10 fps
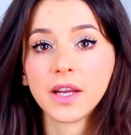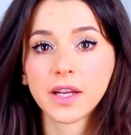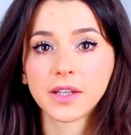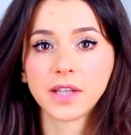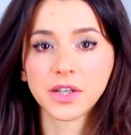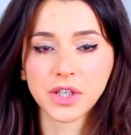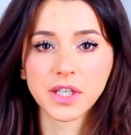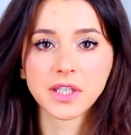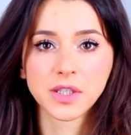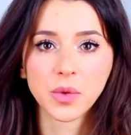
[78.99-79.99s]
kiedy
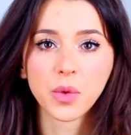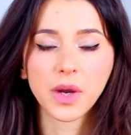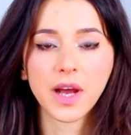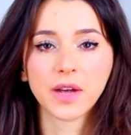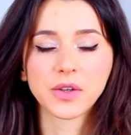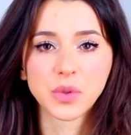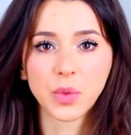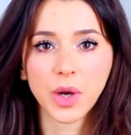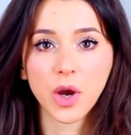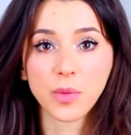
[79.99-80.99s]
nasza skóra, jako
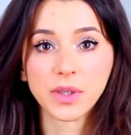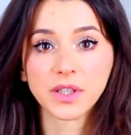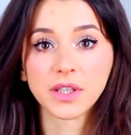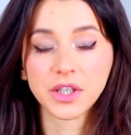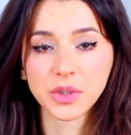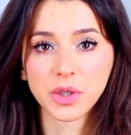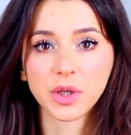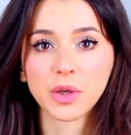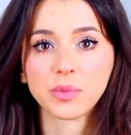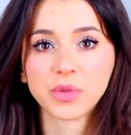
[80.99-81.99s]
skóra kobiet, też e,